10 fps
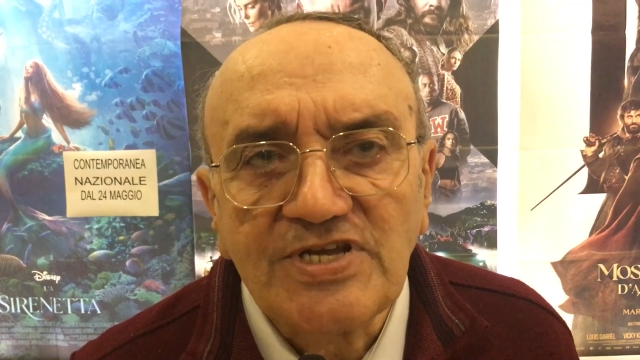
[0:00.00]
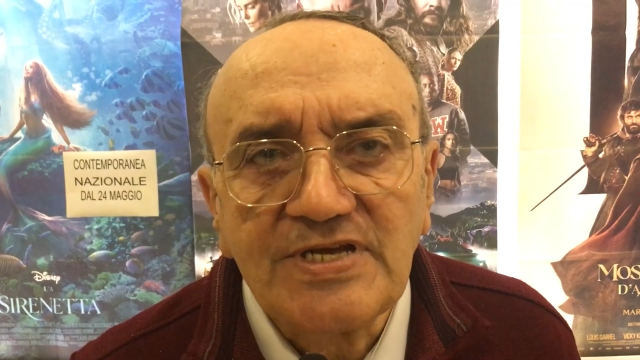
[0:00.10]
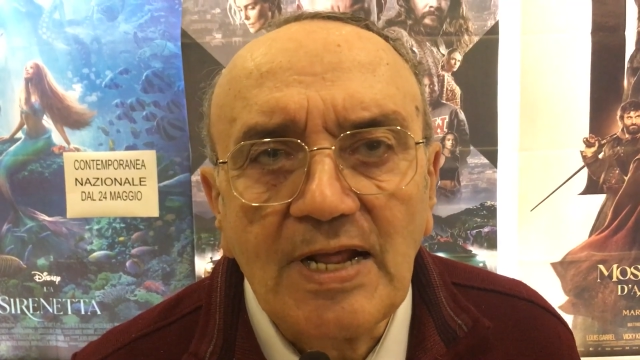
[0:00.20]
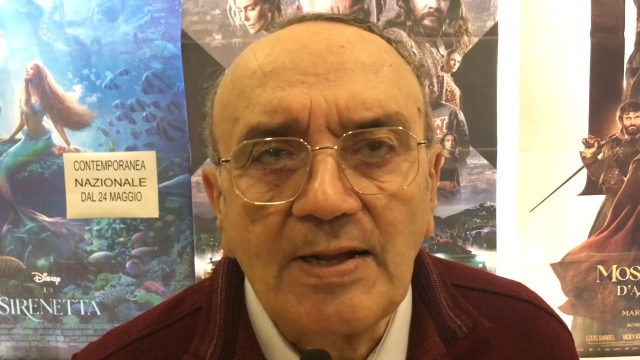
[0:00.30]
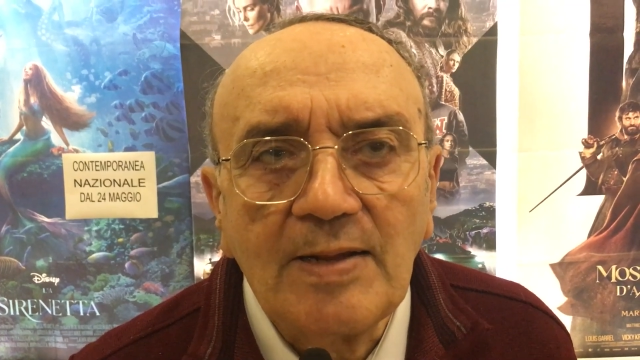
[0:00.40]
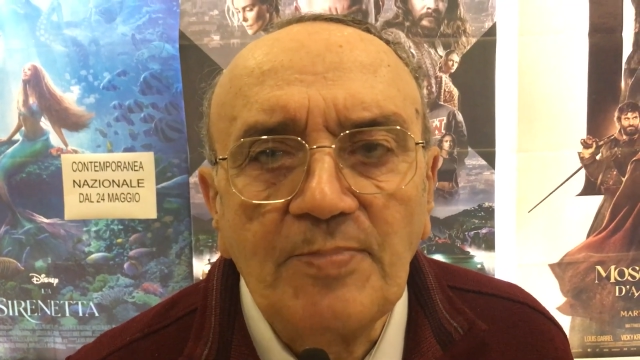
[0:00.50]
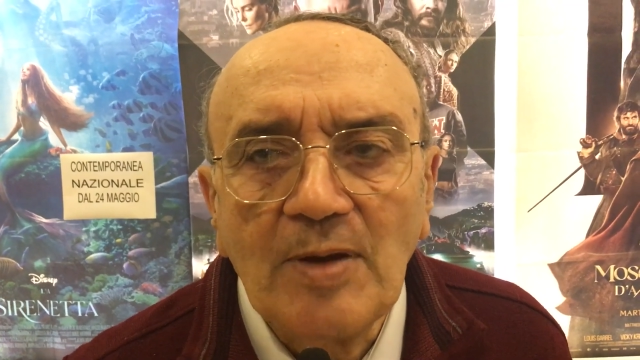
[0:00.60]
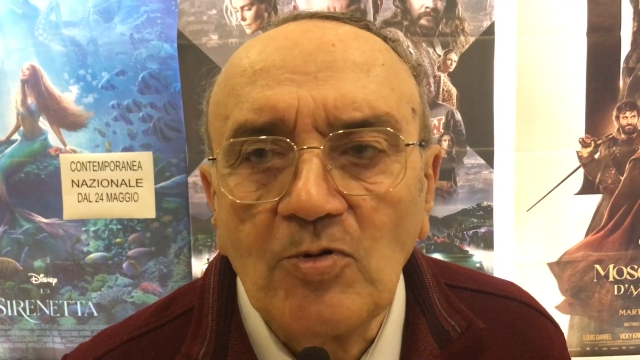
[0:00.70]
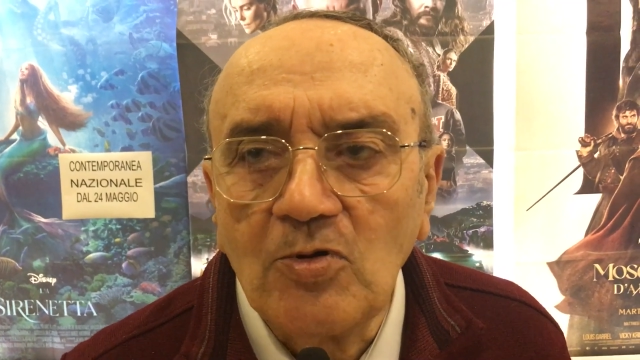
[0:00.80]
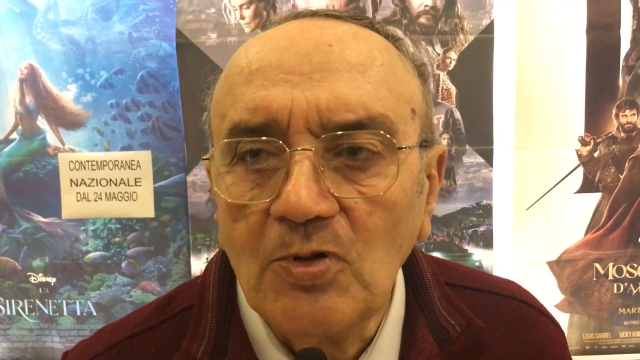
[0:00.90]
sera,
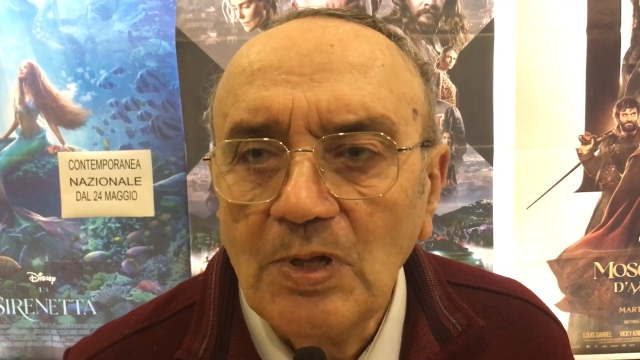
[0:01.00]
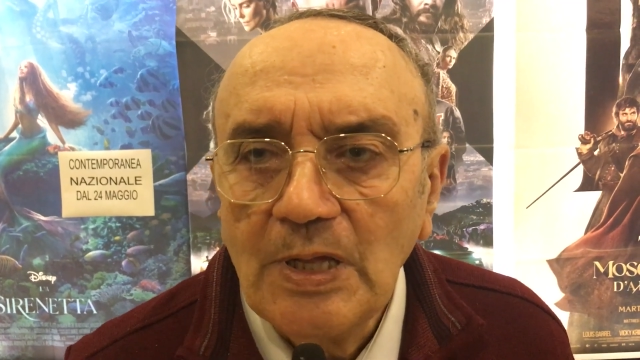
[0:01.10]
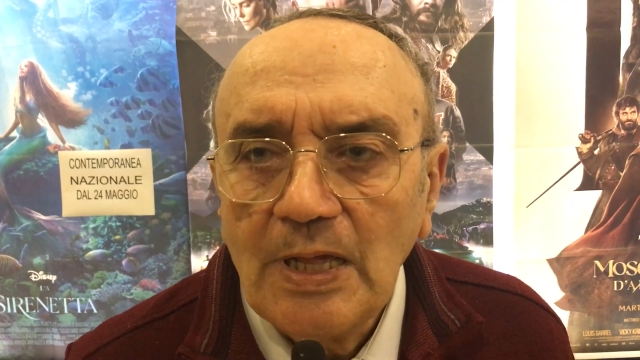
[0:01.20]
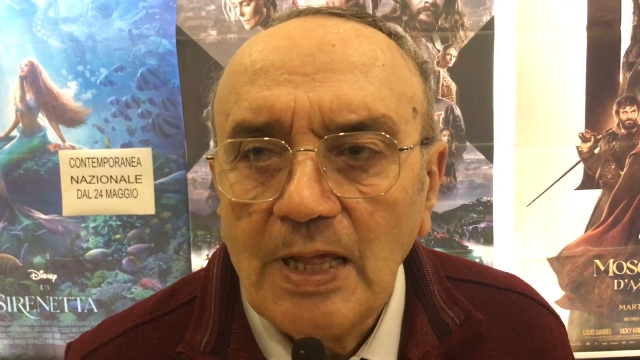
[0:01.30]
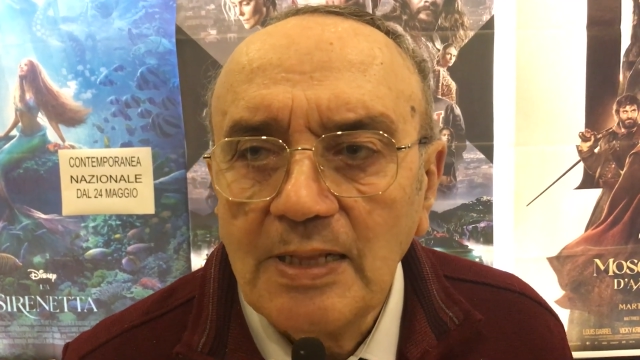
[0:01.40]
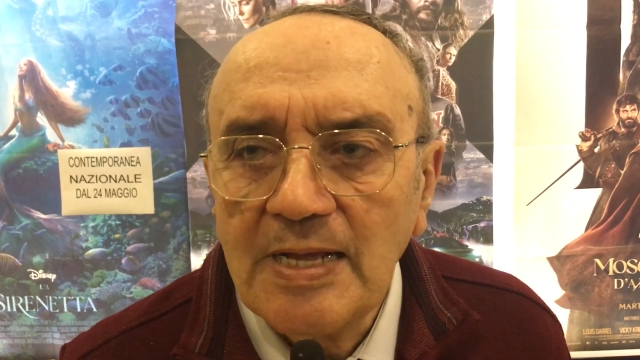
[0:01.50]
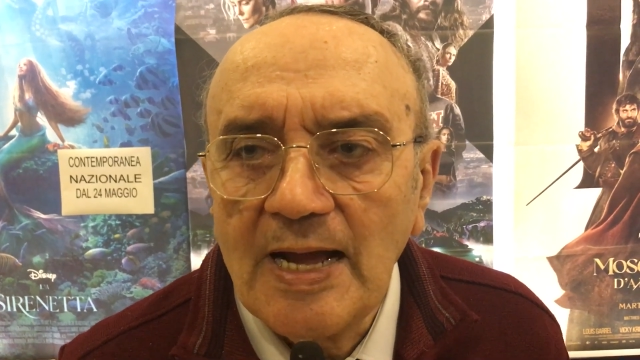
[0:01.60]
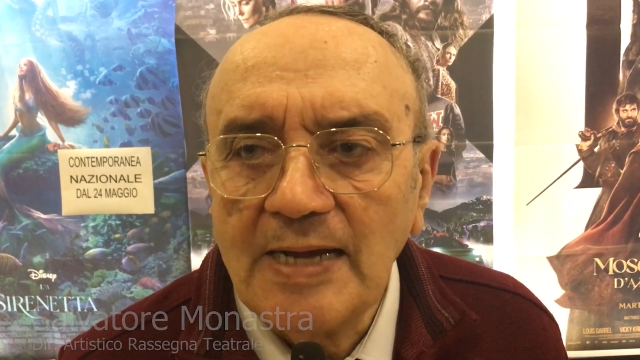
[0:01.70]
abbiamo, da,